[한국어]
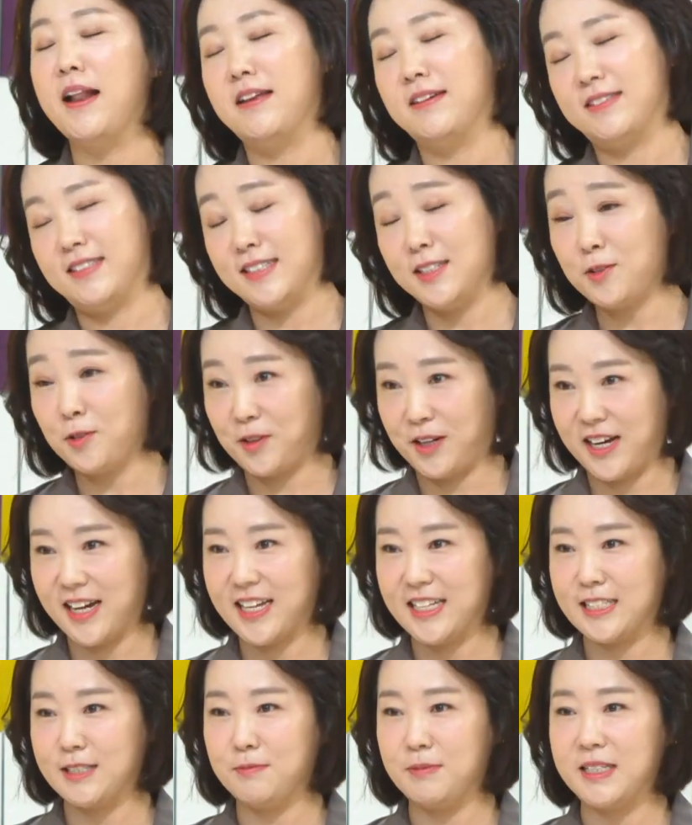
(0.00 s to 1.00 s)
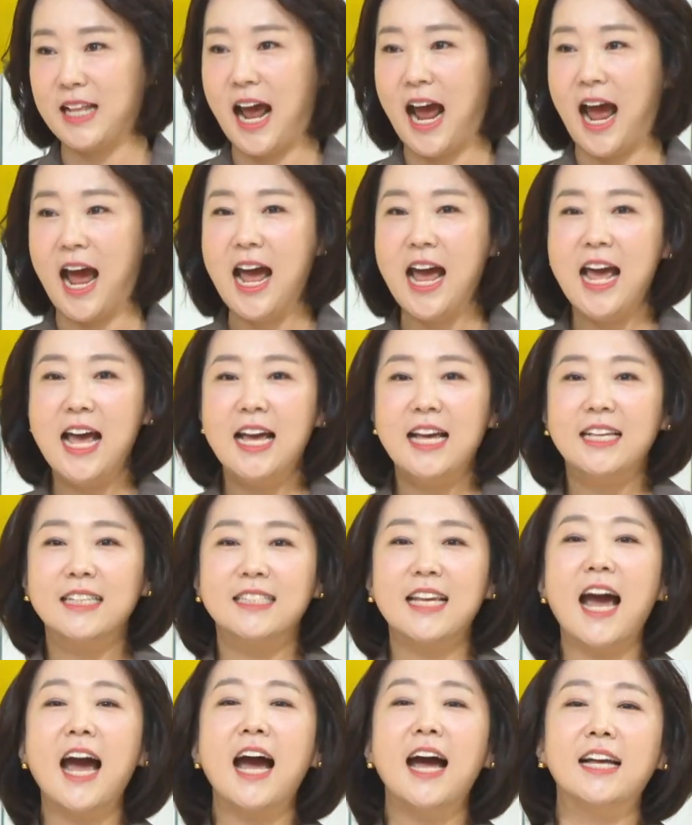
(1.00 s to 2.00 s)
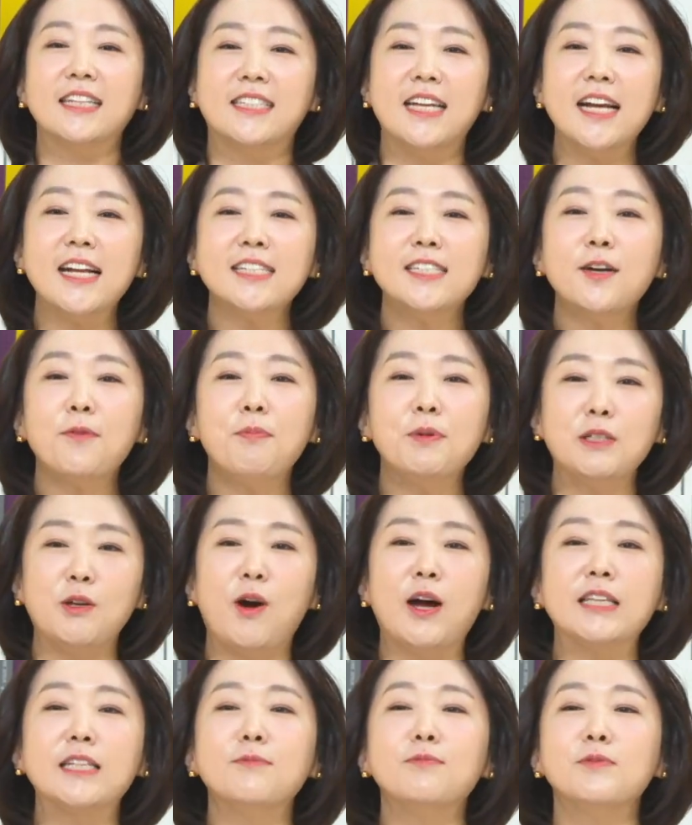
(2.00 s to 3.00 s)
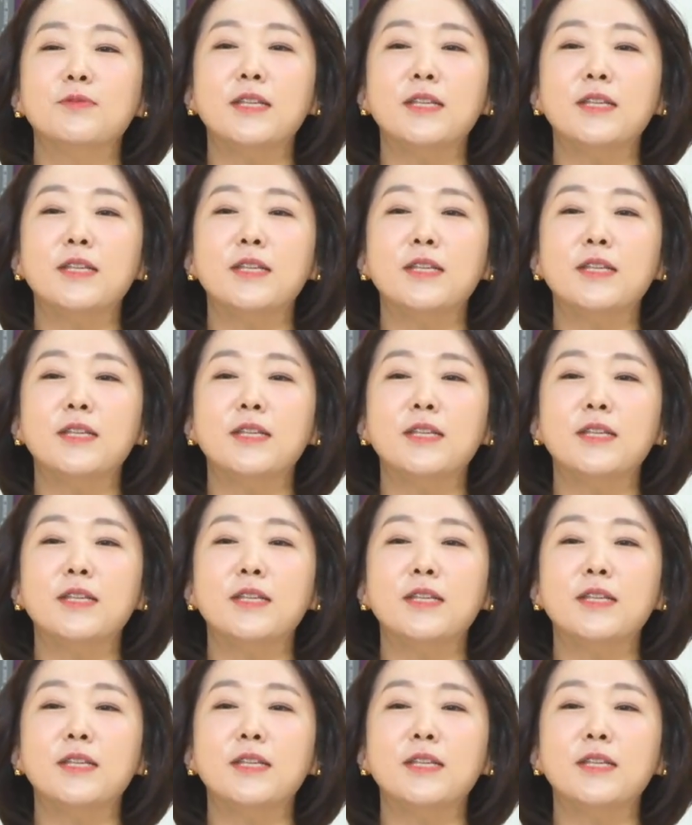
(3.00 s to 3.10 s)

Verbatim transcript: 알려드리도록 하겠습니다. 네. 자, 제일 첫 번째 화장품